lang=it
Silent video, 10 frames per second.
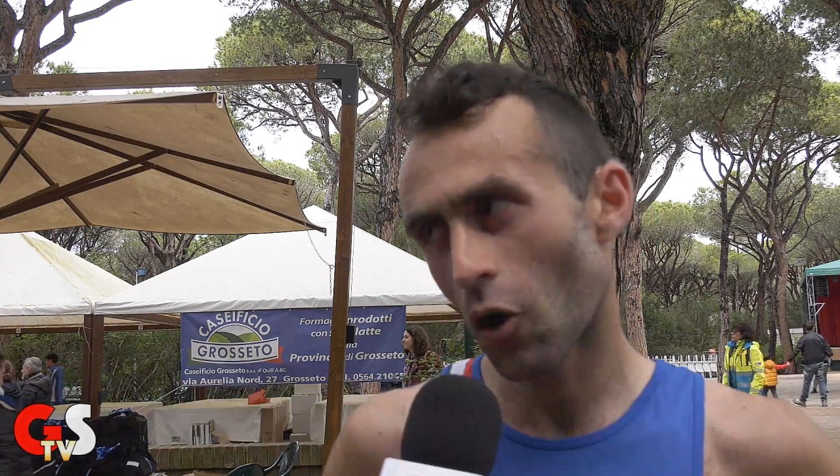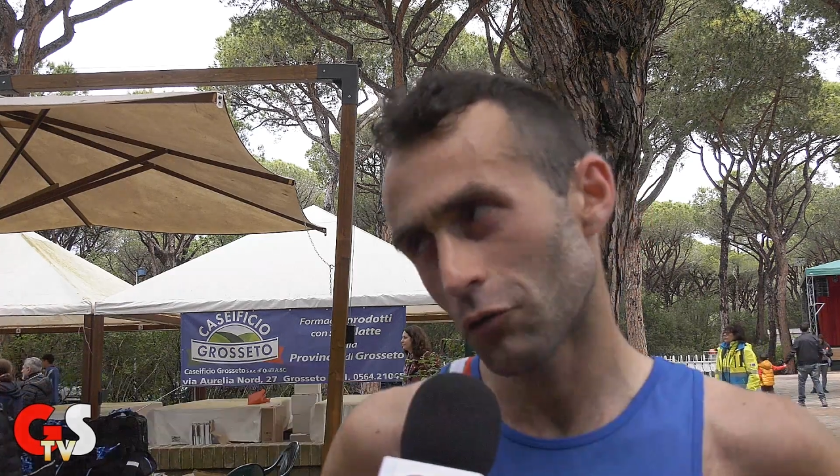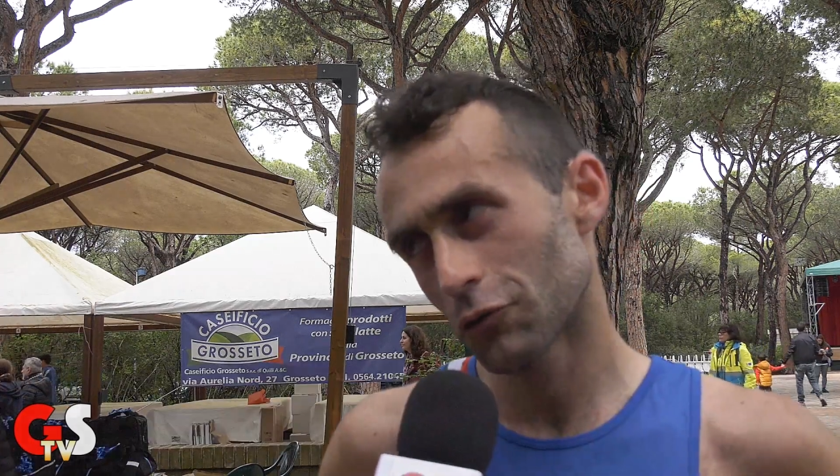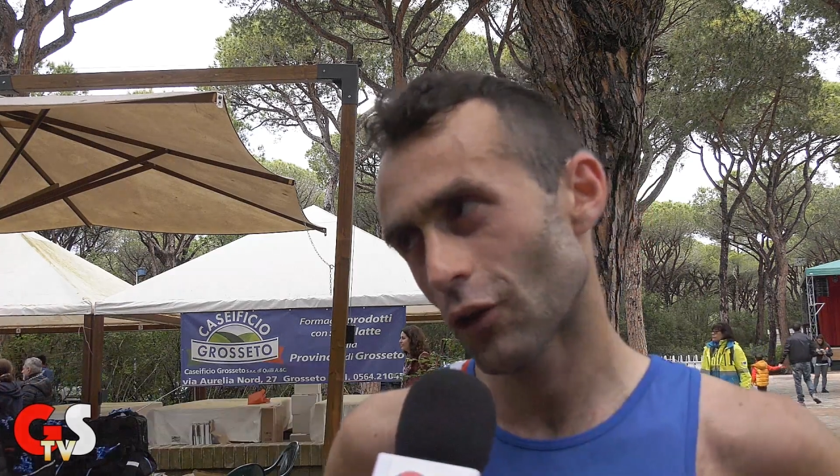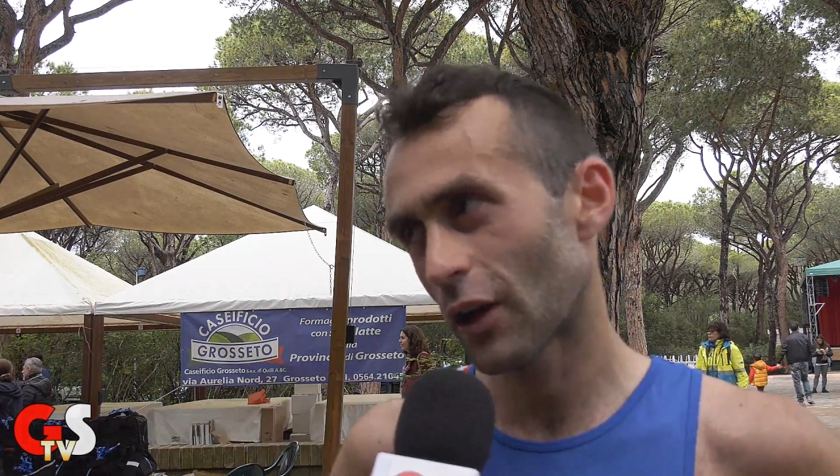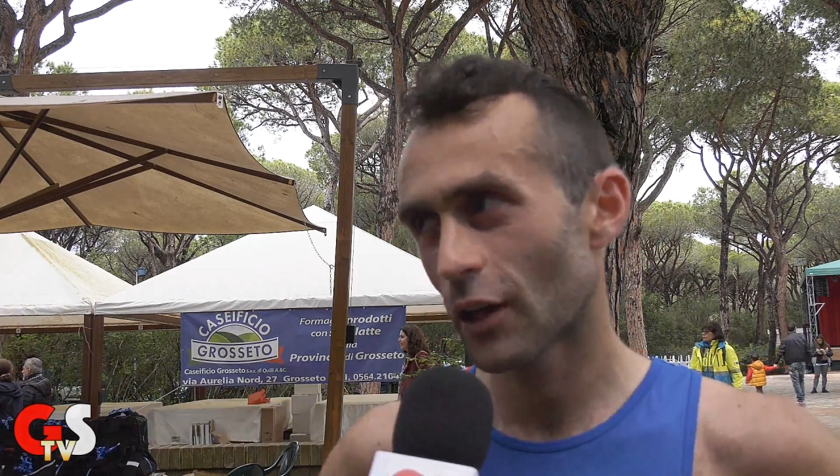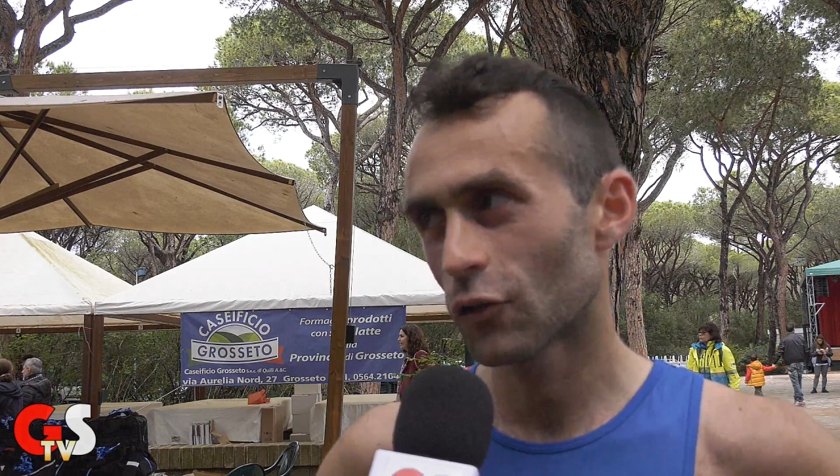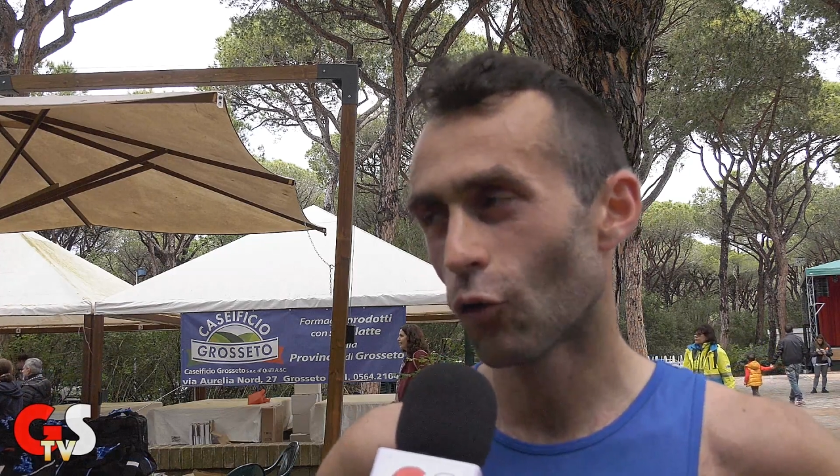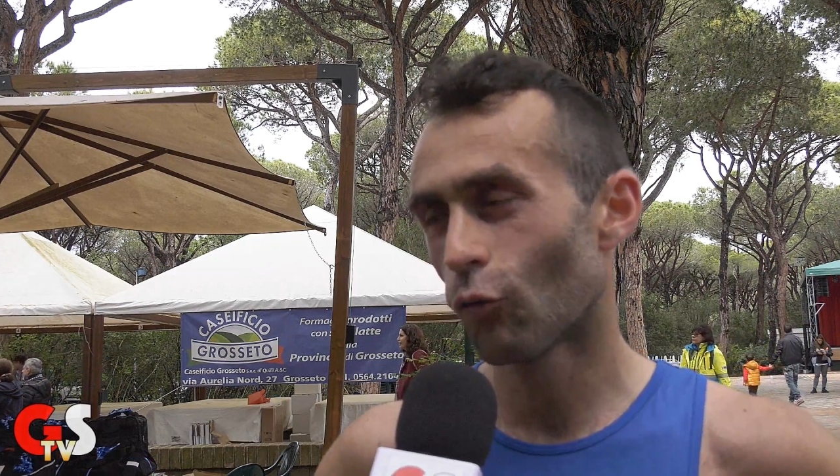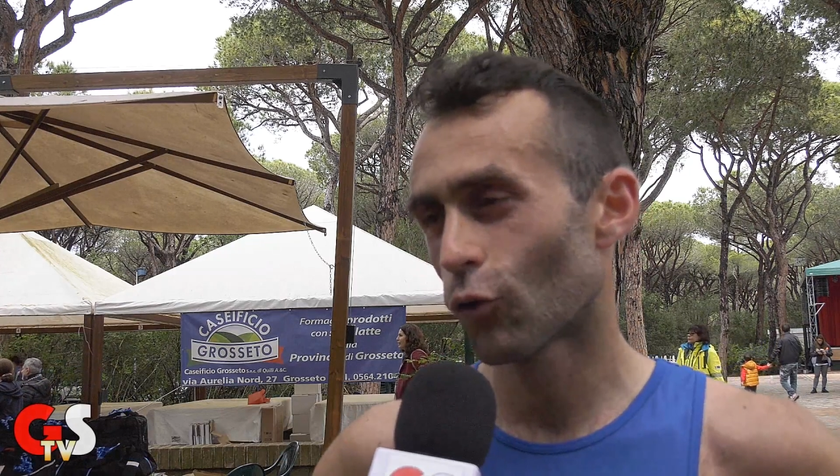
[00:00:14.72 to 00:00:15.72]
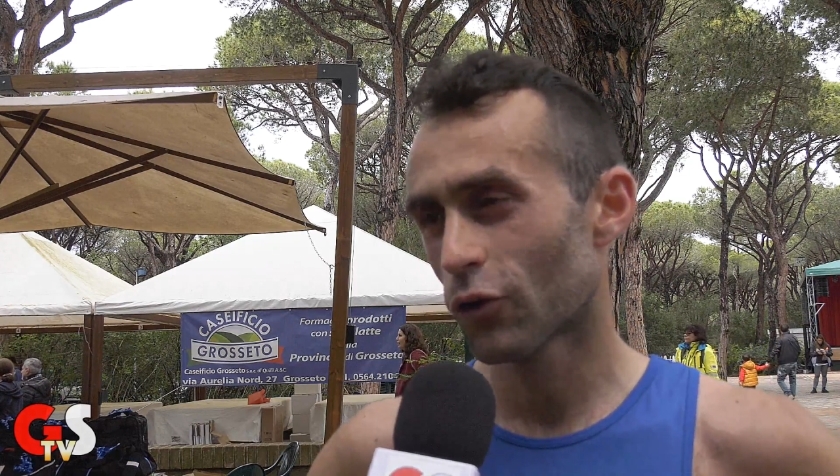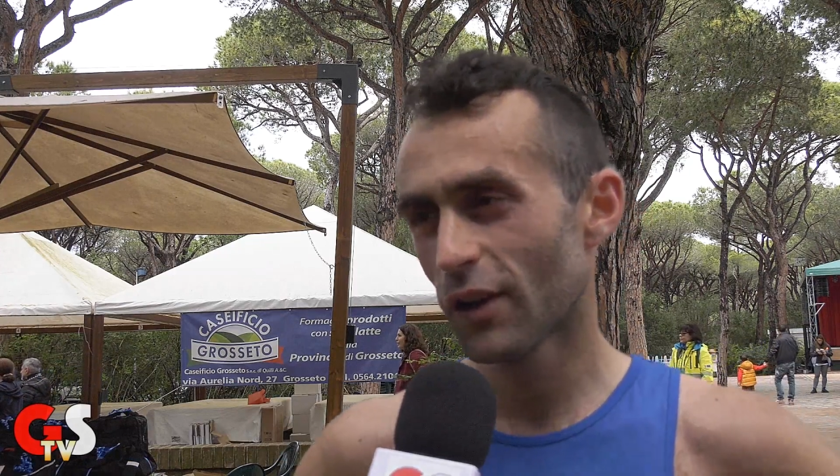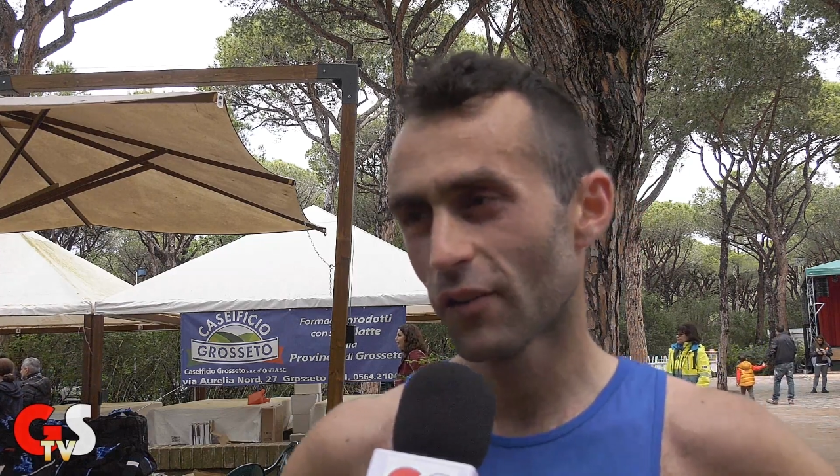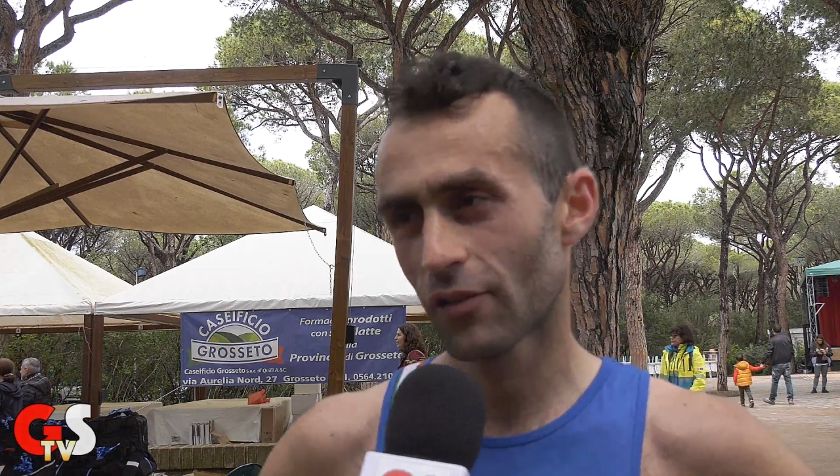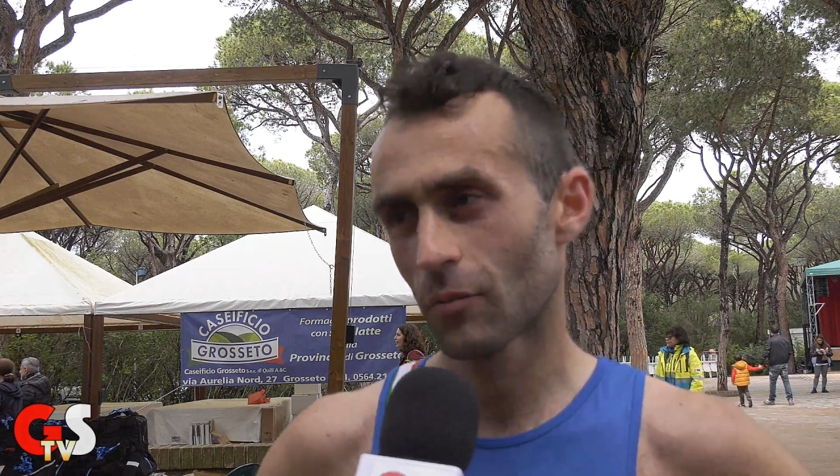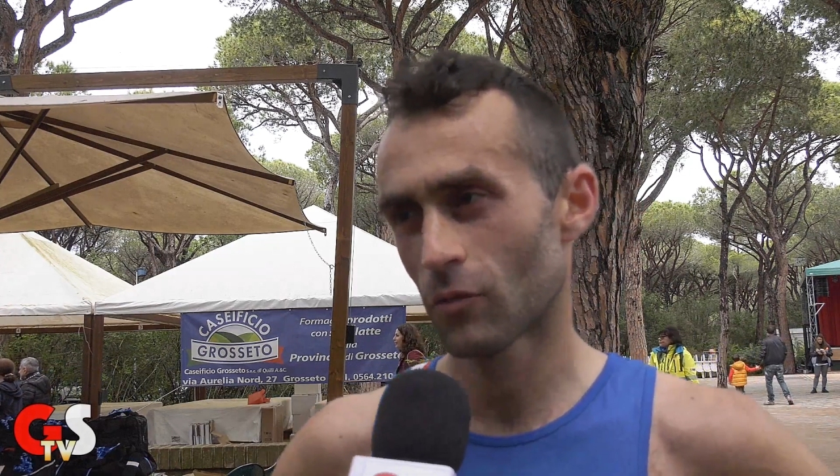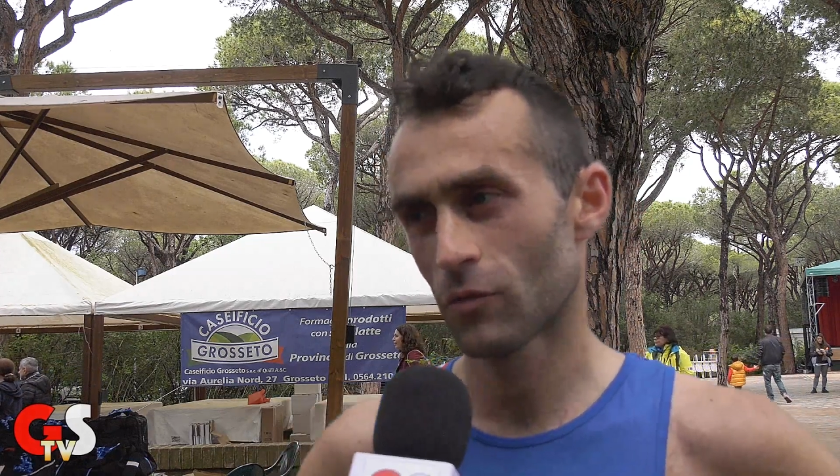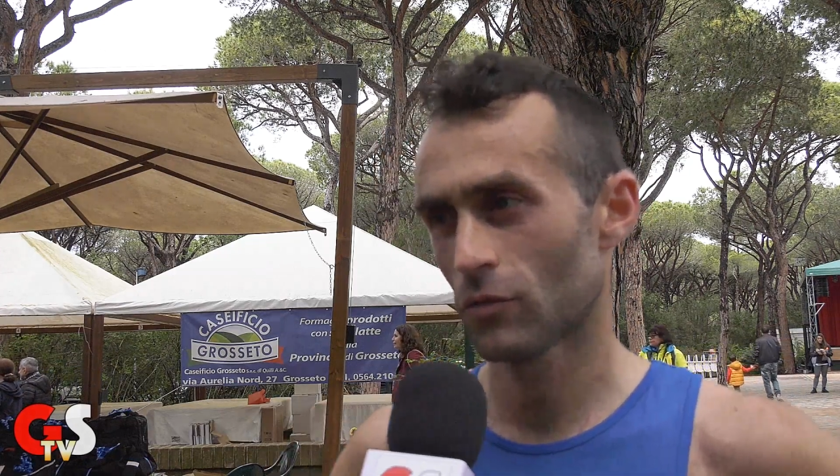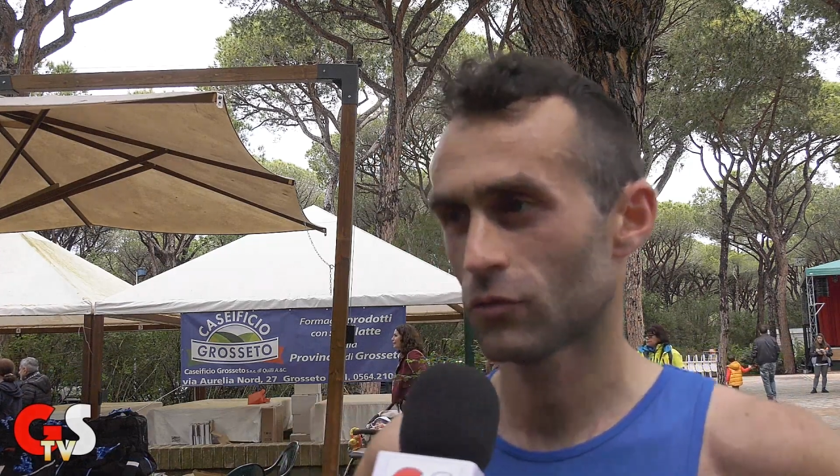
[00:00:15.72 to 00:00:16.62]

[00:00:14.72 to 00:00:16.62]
no, non sono andato fortissimo,